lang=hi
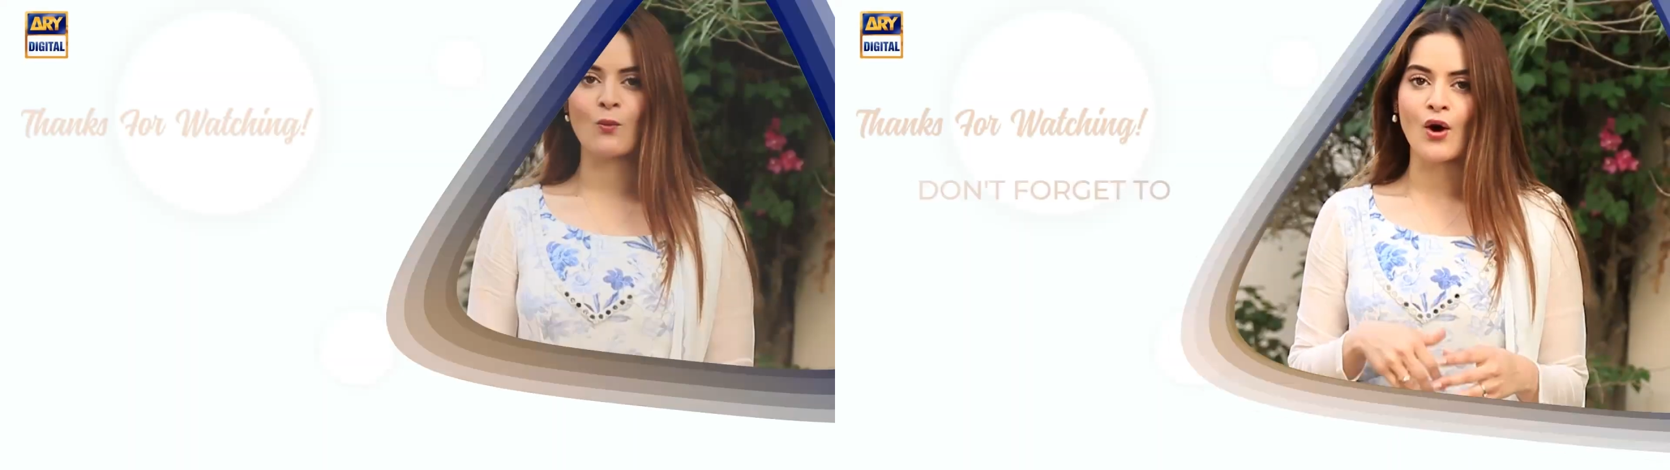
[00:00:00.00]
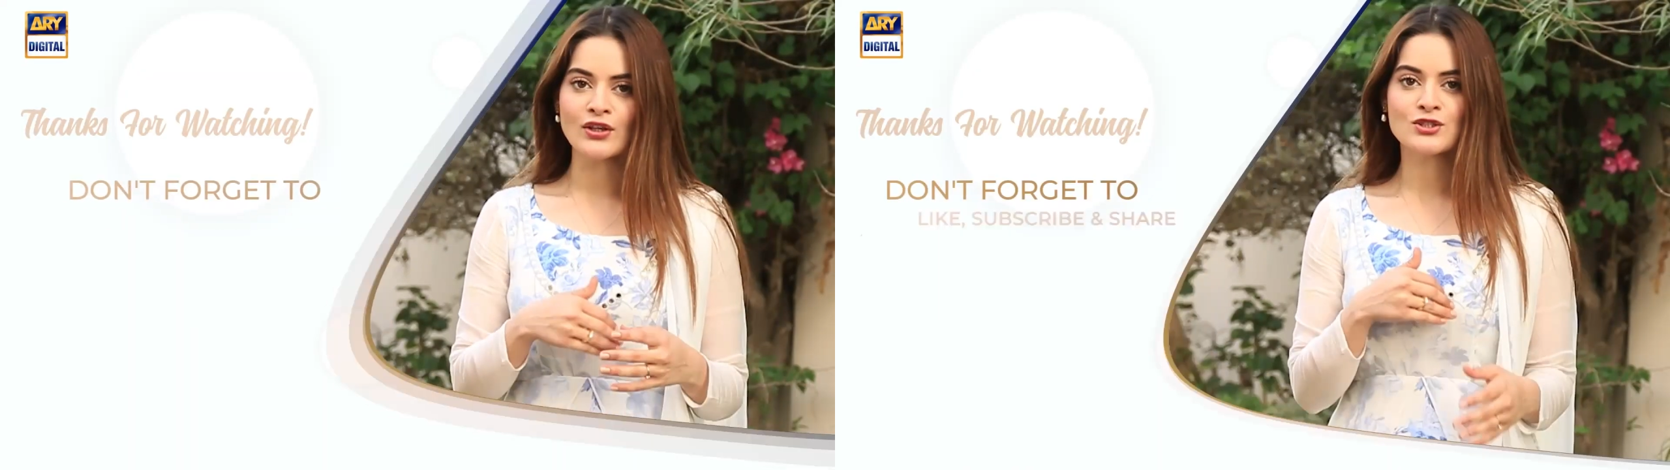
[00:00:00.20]

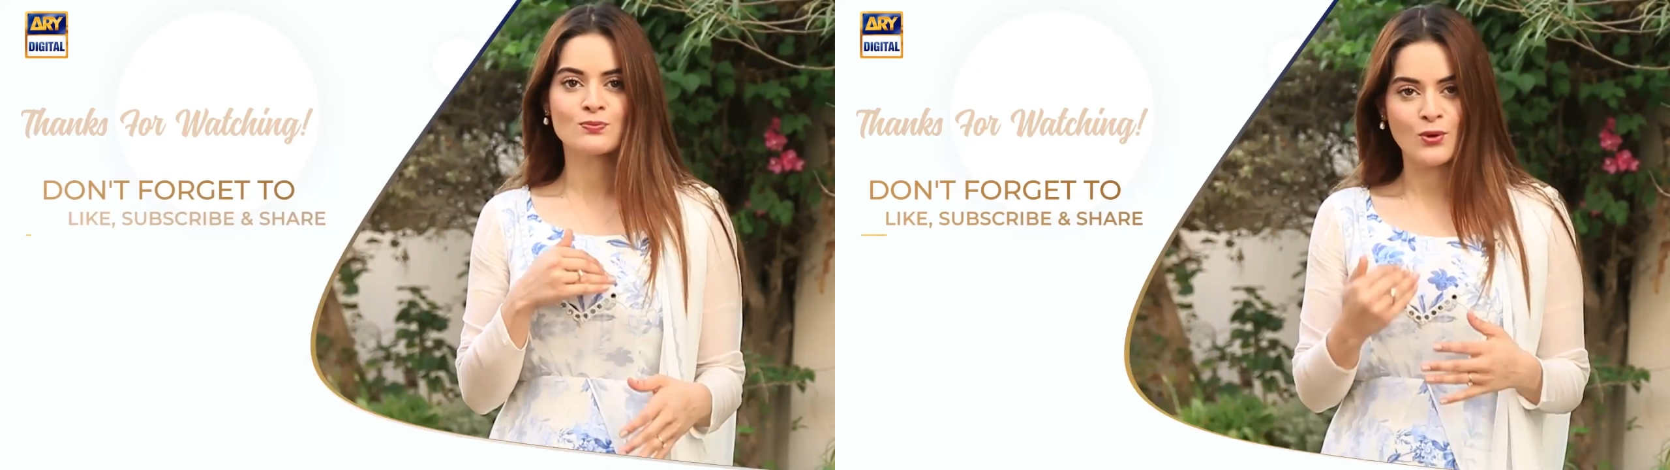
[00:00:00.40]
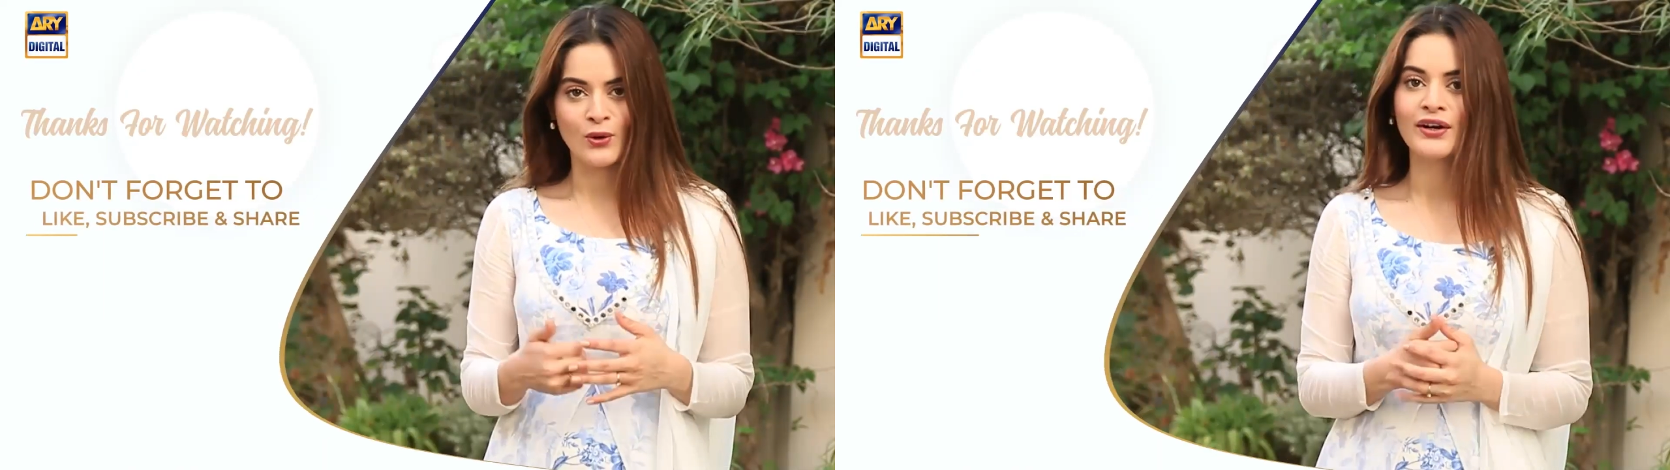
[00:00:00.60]
टू
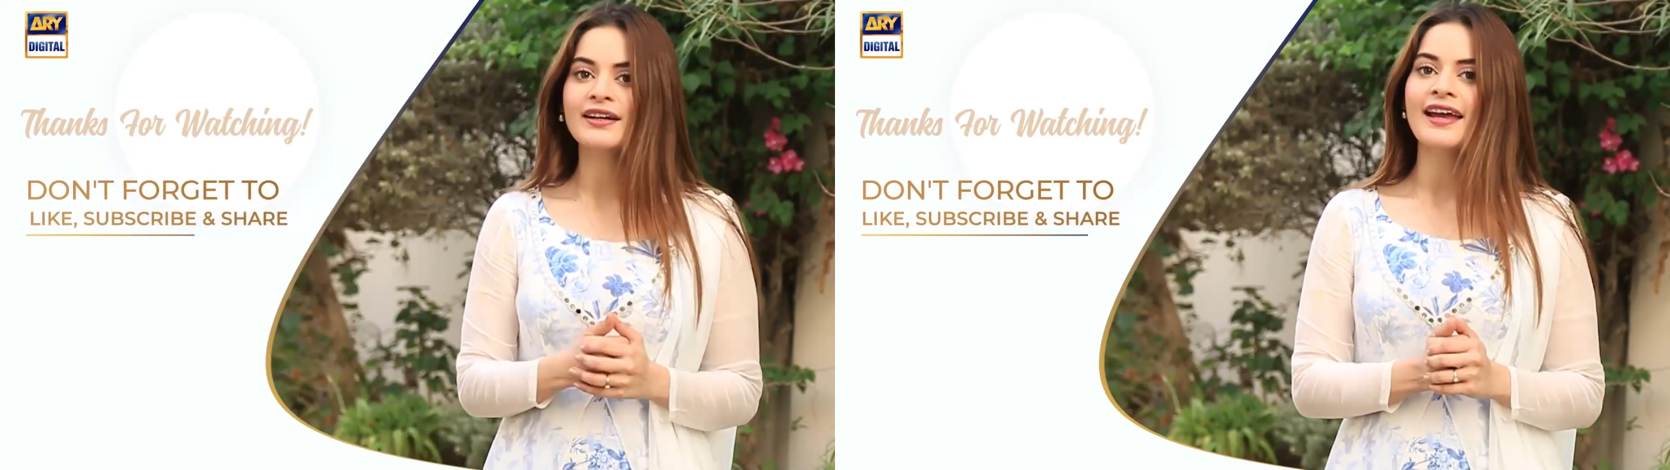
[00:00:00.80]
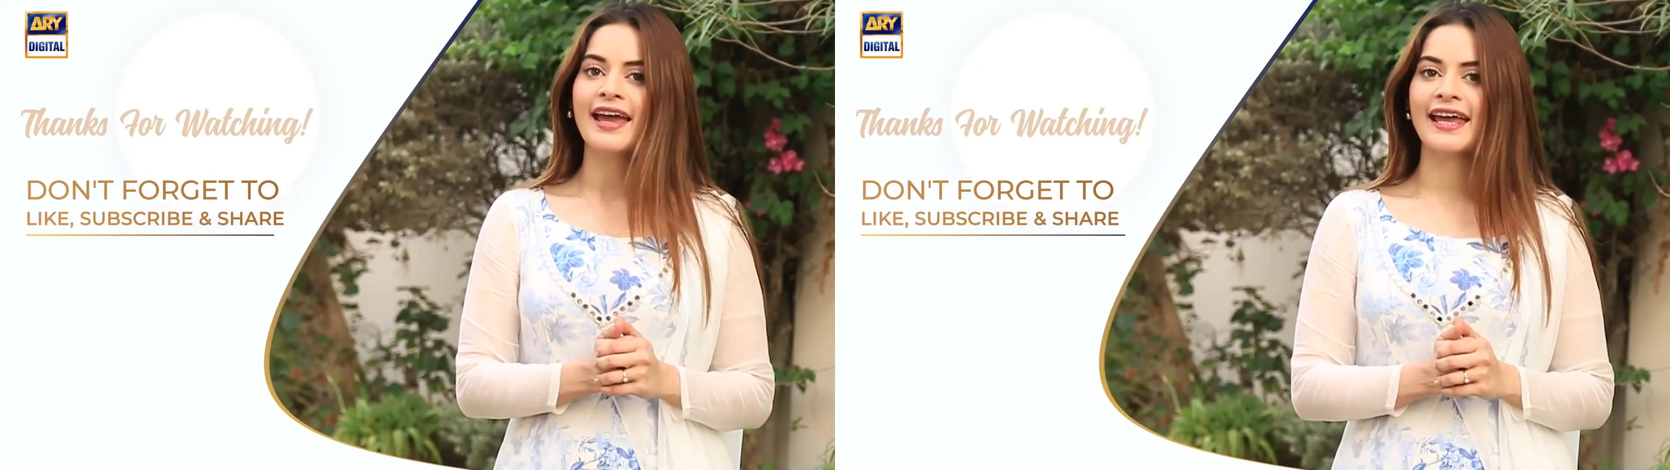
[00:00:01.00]
वॉच मोर
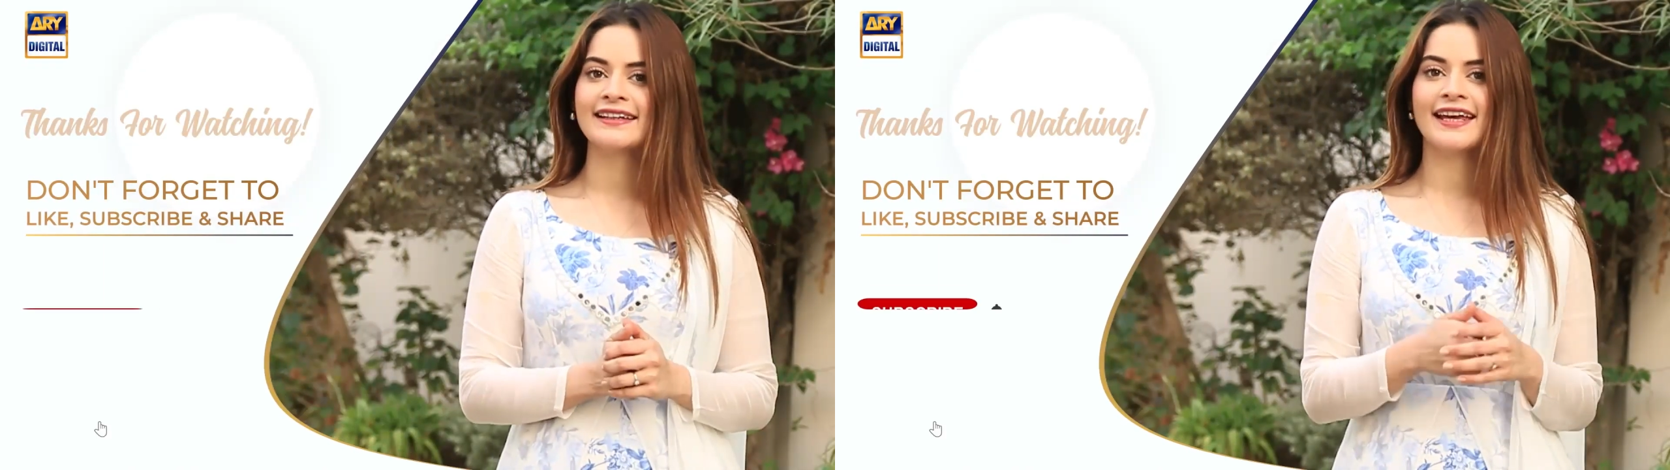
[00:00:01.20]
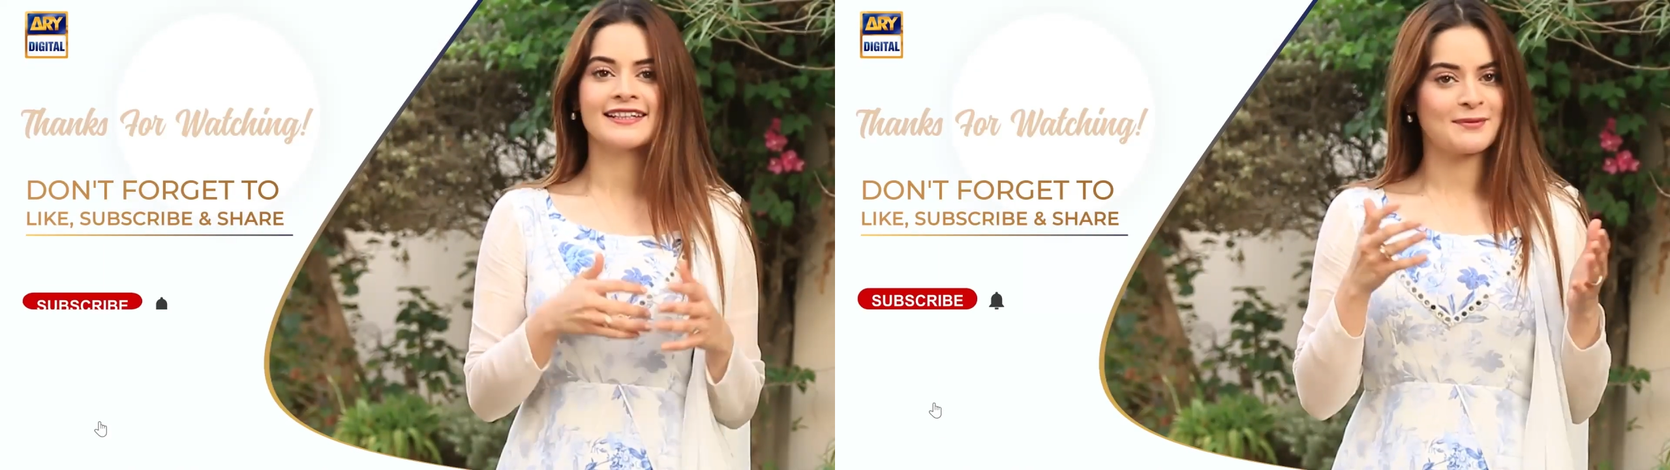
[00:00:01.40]

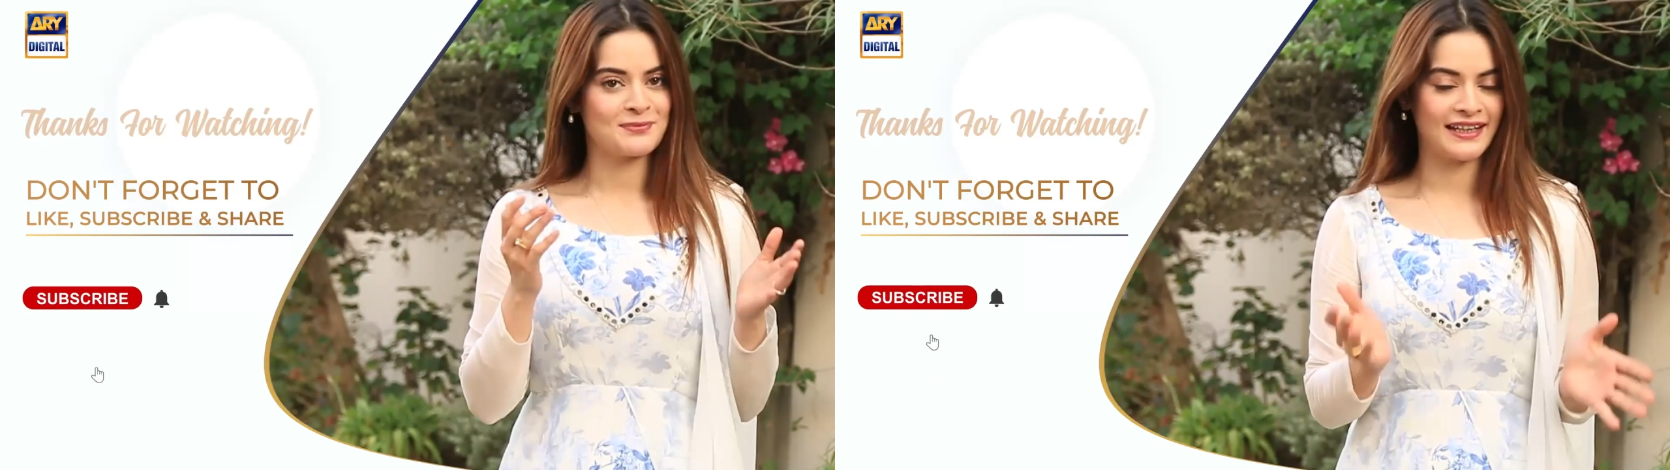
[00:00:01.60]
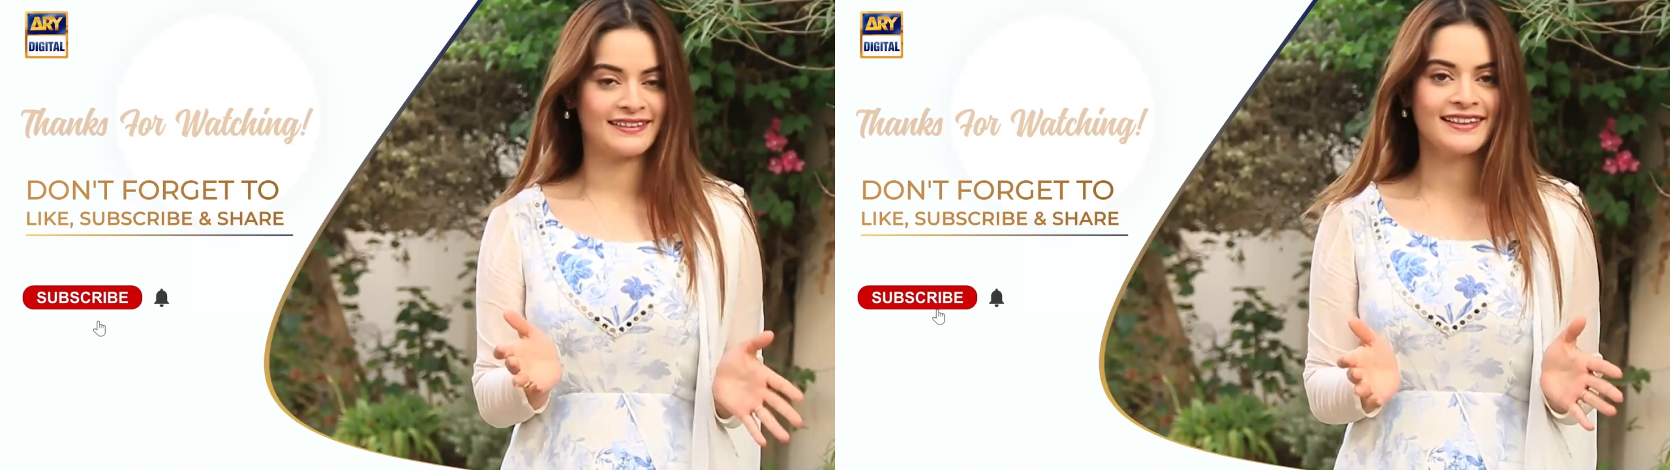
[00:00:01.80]
एंड गेट
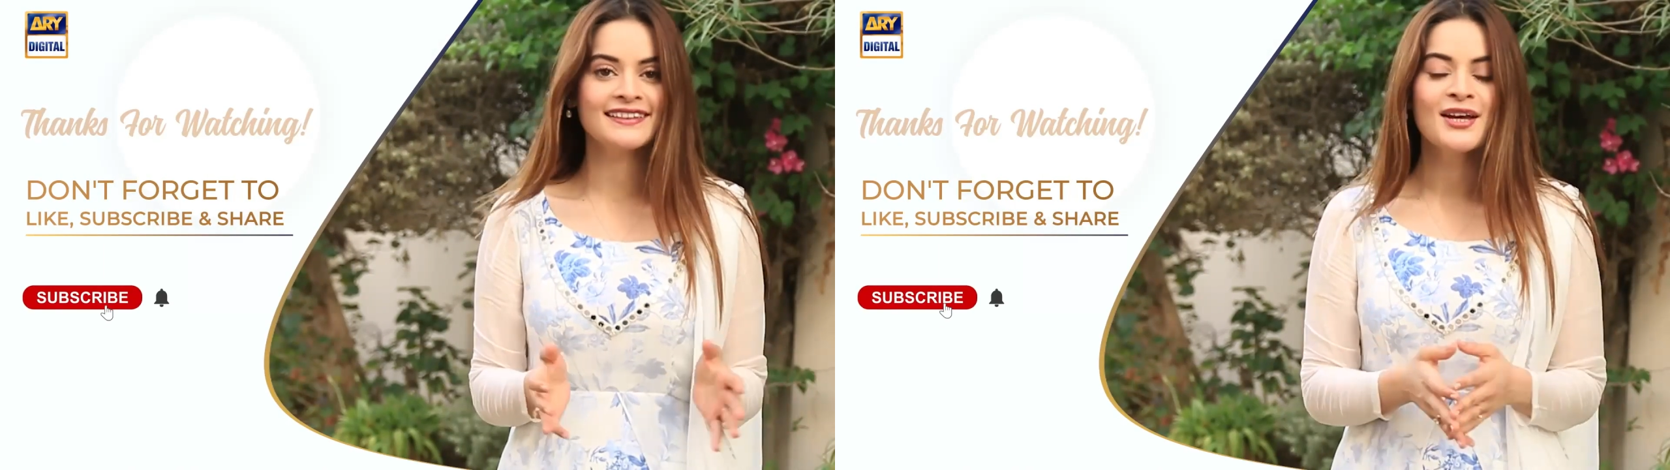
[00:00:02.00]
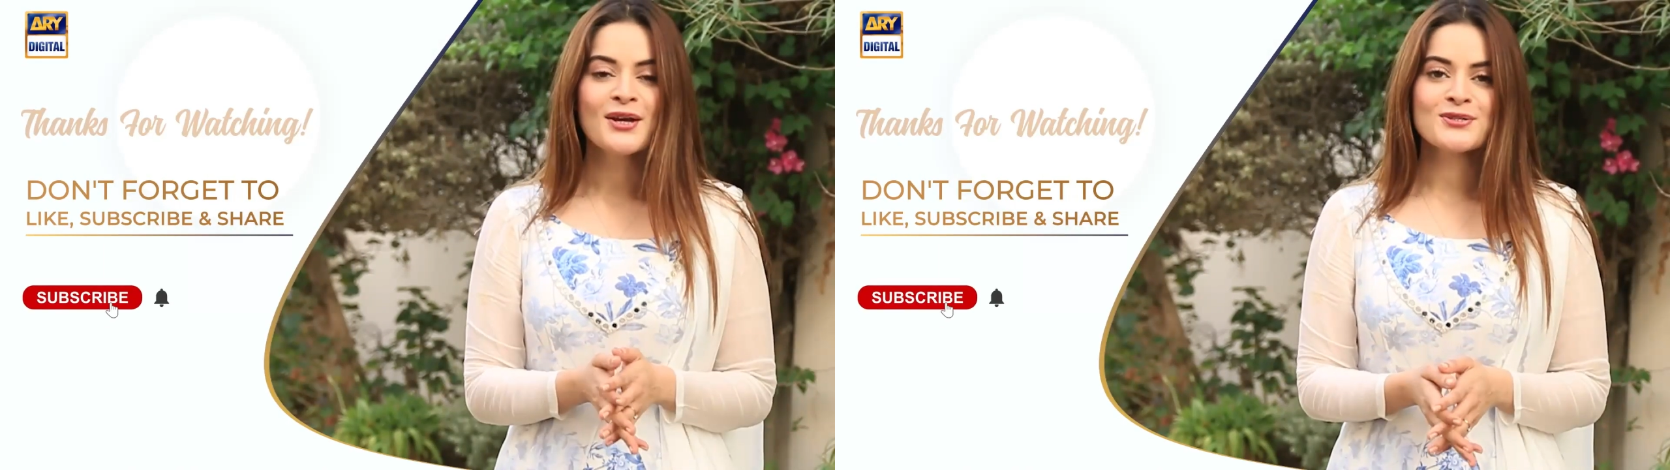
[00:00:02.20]

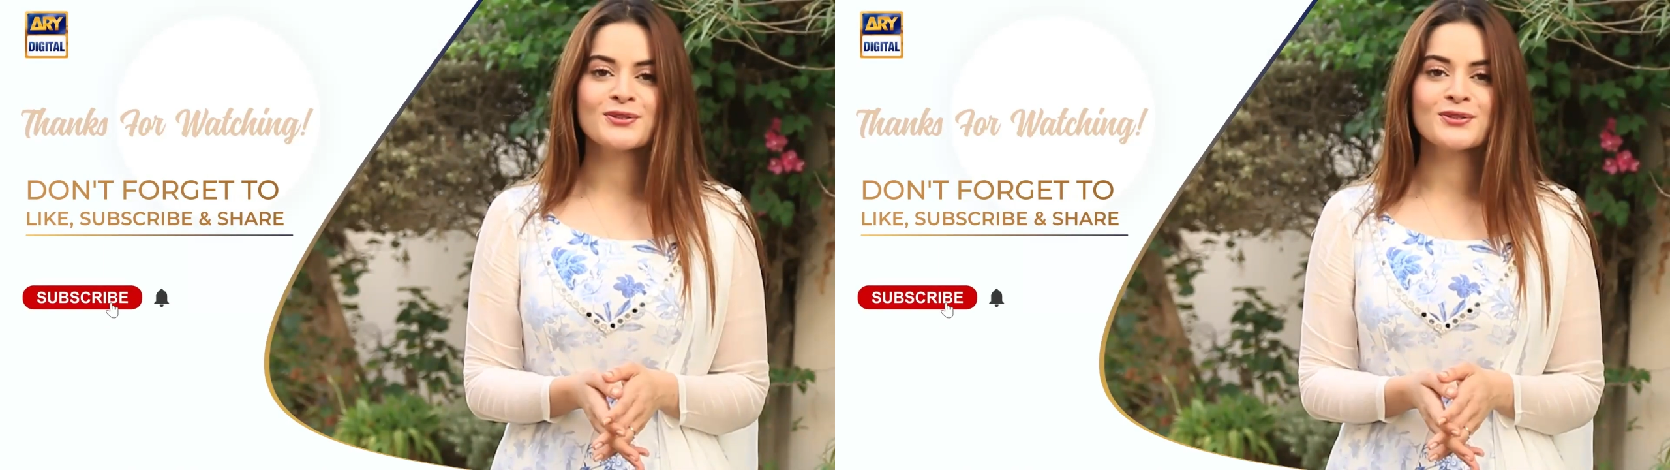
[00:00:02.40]
अपडेटेड